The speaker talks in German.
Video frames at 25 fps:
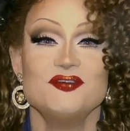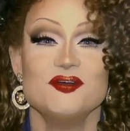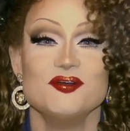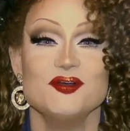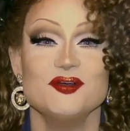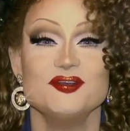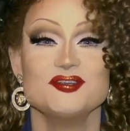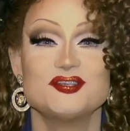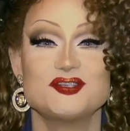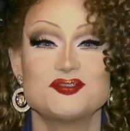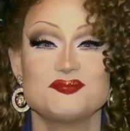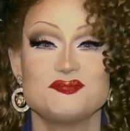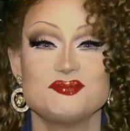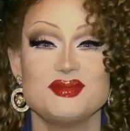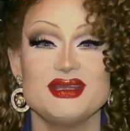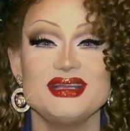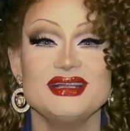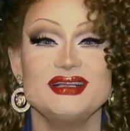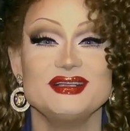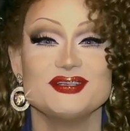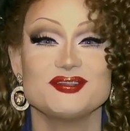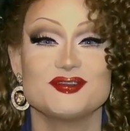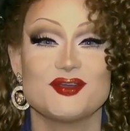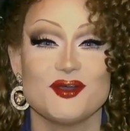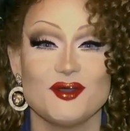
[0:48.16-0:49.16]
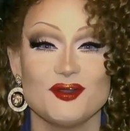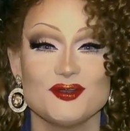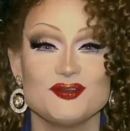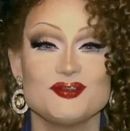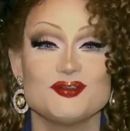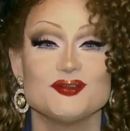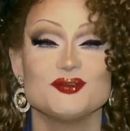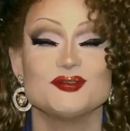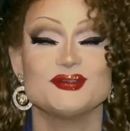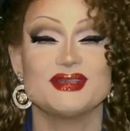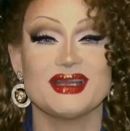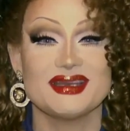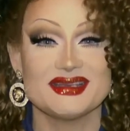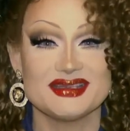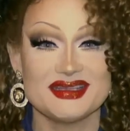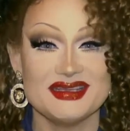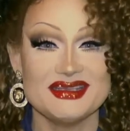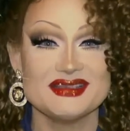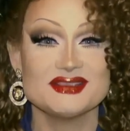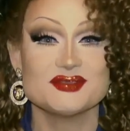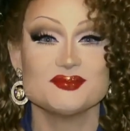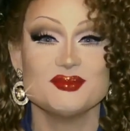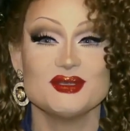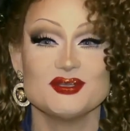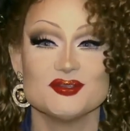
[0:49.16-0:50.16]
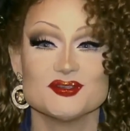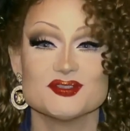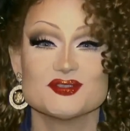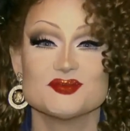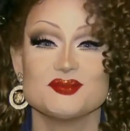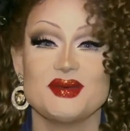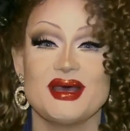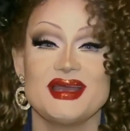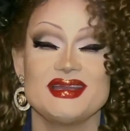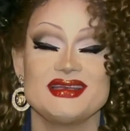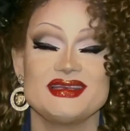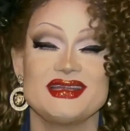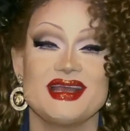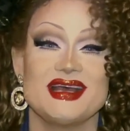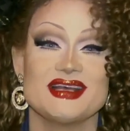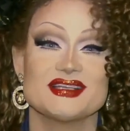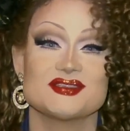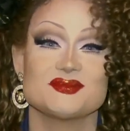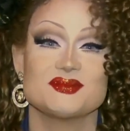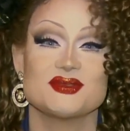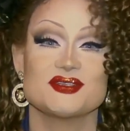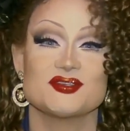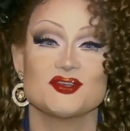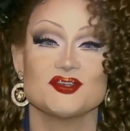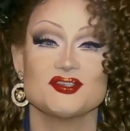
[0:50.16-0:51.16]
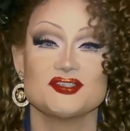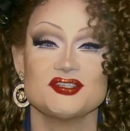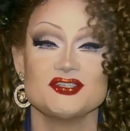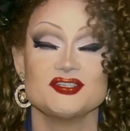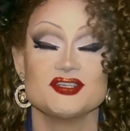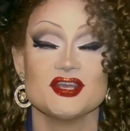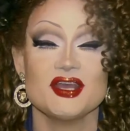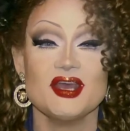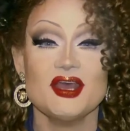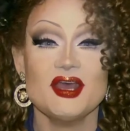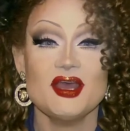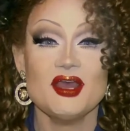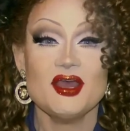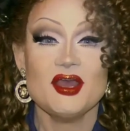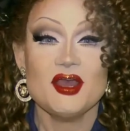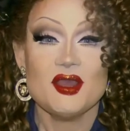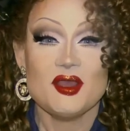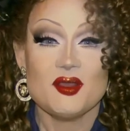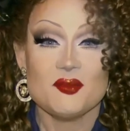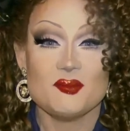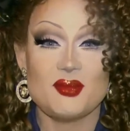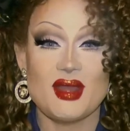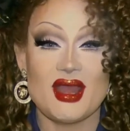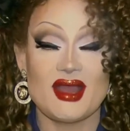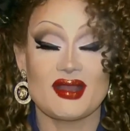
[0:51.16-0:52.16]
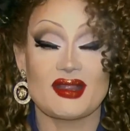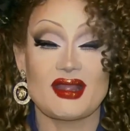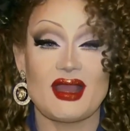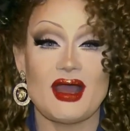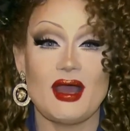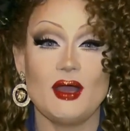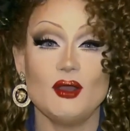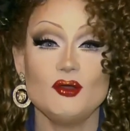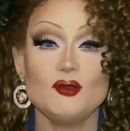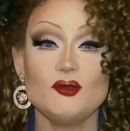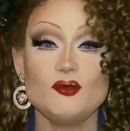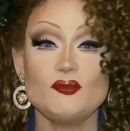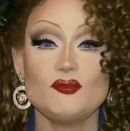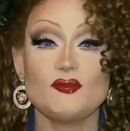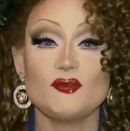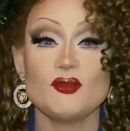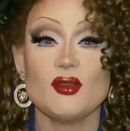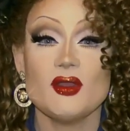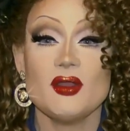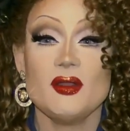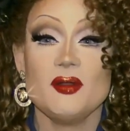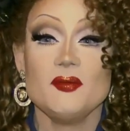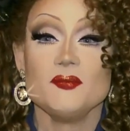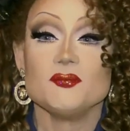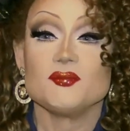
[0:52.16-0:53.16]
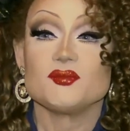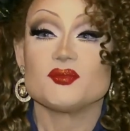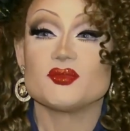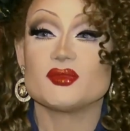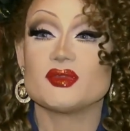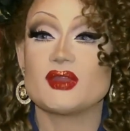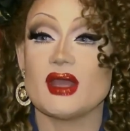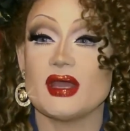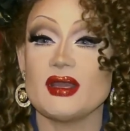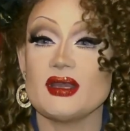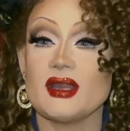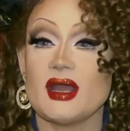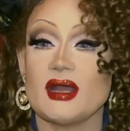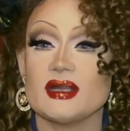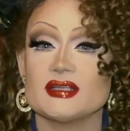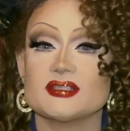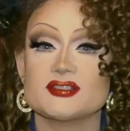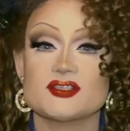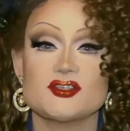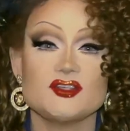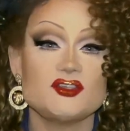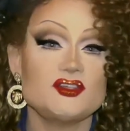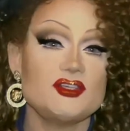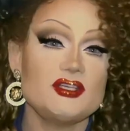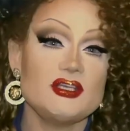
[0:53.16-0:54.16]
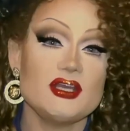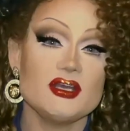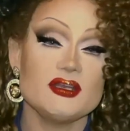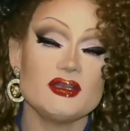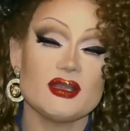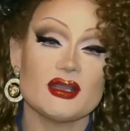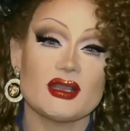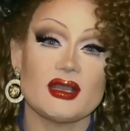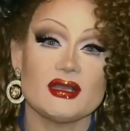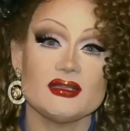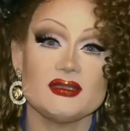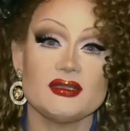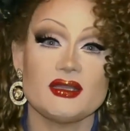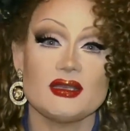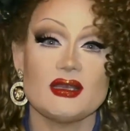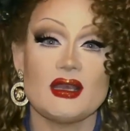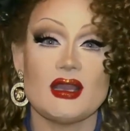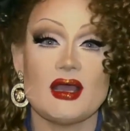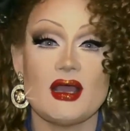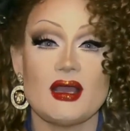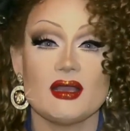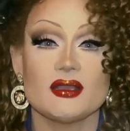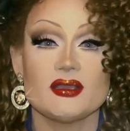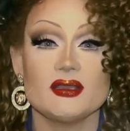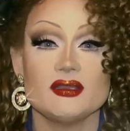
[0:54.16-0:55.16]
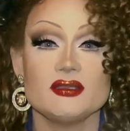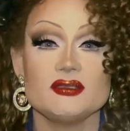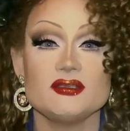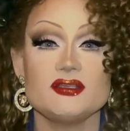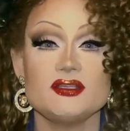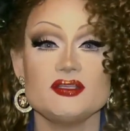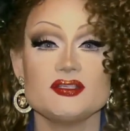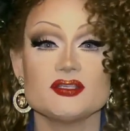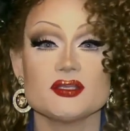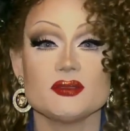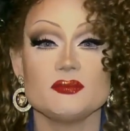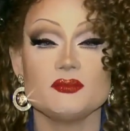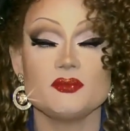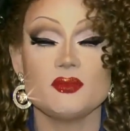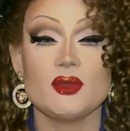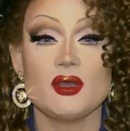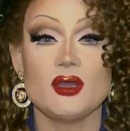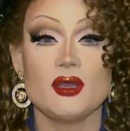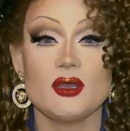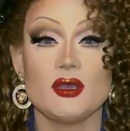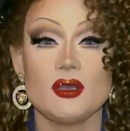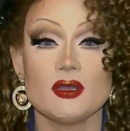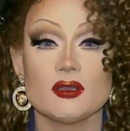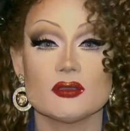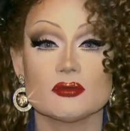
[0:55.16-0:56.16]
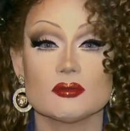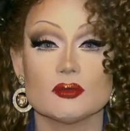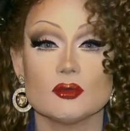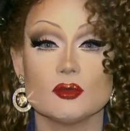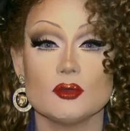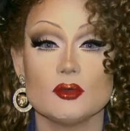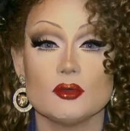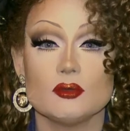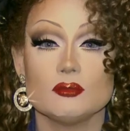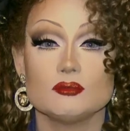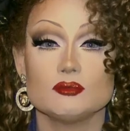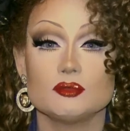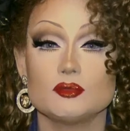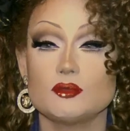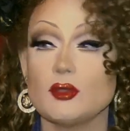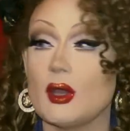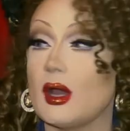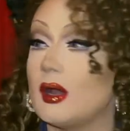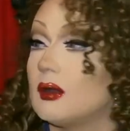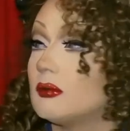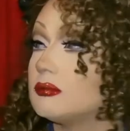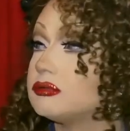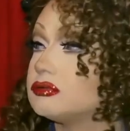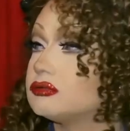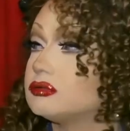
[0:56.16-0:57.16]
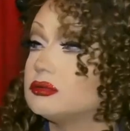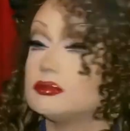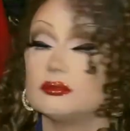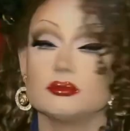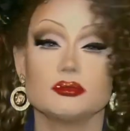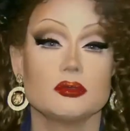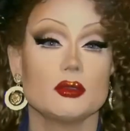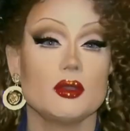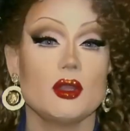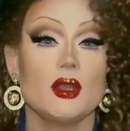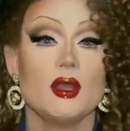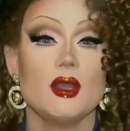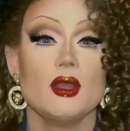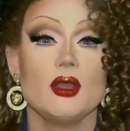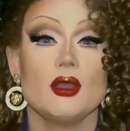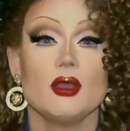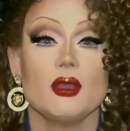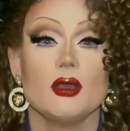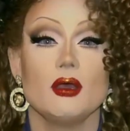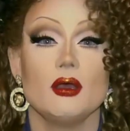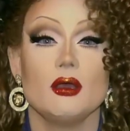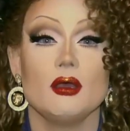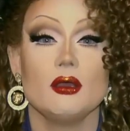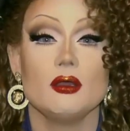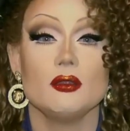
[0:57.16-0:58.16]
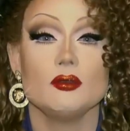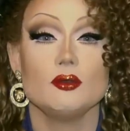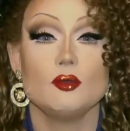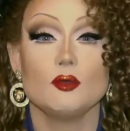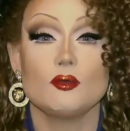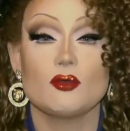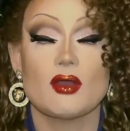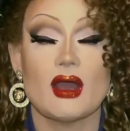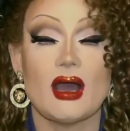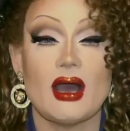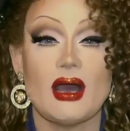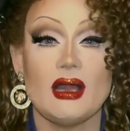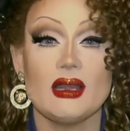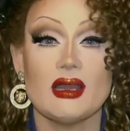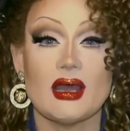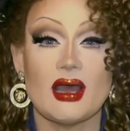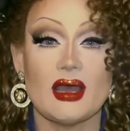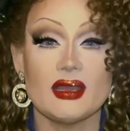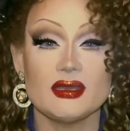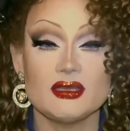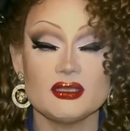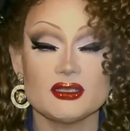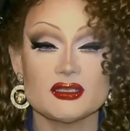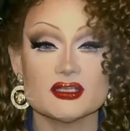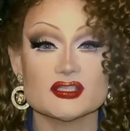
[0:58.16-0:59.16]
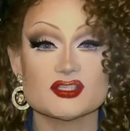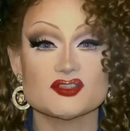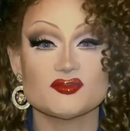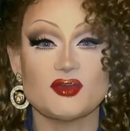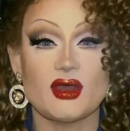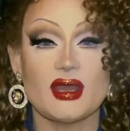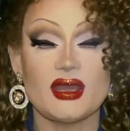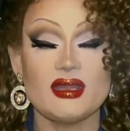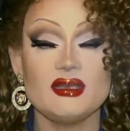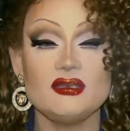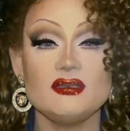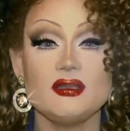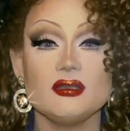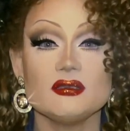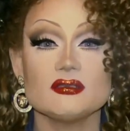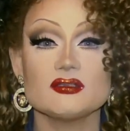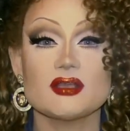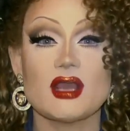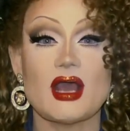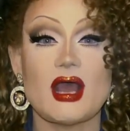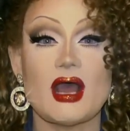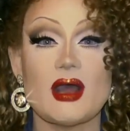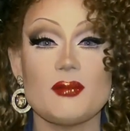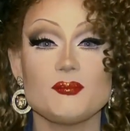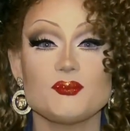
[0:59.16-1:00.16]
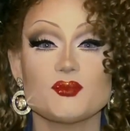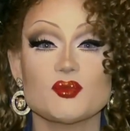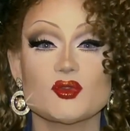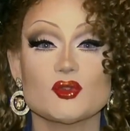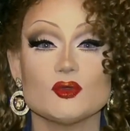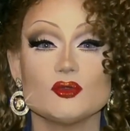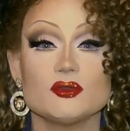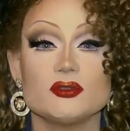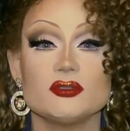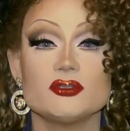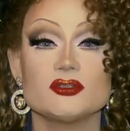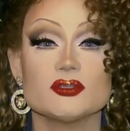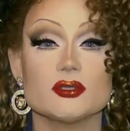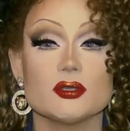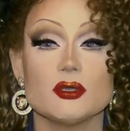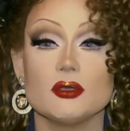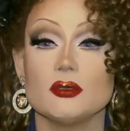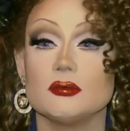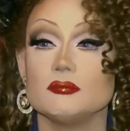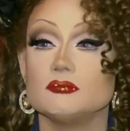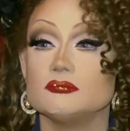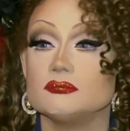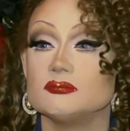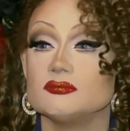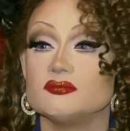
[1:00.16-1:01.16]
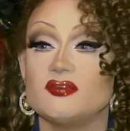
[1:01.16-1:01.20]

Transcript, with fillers: irgendwo spielen konnte. Und dann ging es mit uns beiden ja erstmal so richtig bergauf. Dann hat sich hier in der Gartenanlage in diesem äh, ja, äh, lokal einiges verändert gehabt und ähm,